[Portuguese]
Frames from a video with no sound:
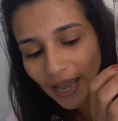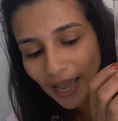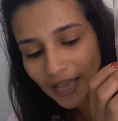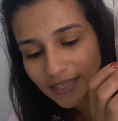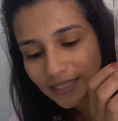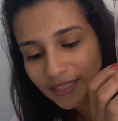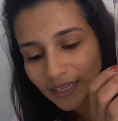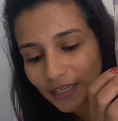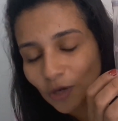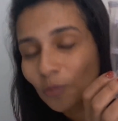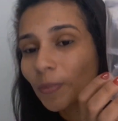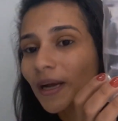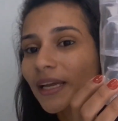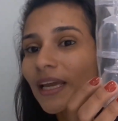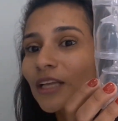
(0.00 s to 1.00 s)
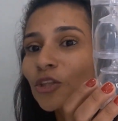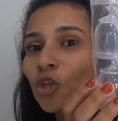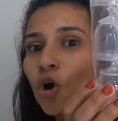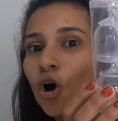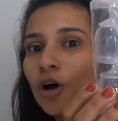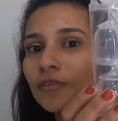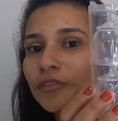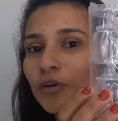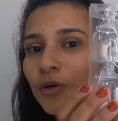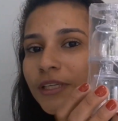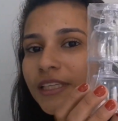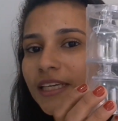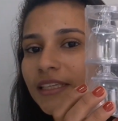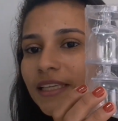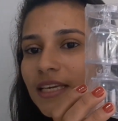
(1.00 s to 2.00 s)
Essa daqui eu paguei R$
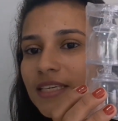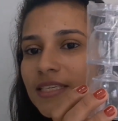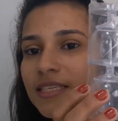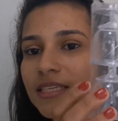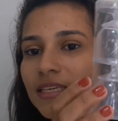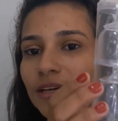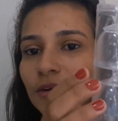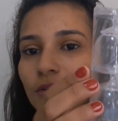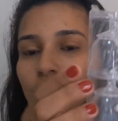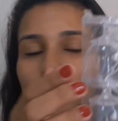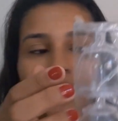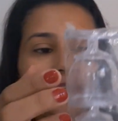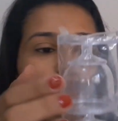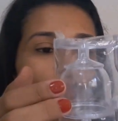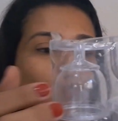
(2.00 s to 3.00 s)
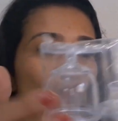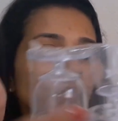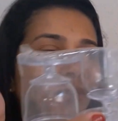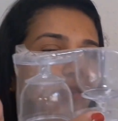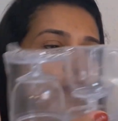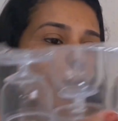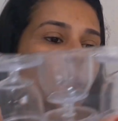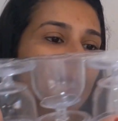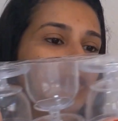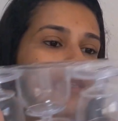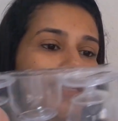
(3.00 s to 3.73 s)
9,85, vem 2, 4,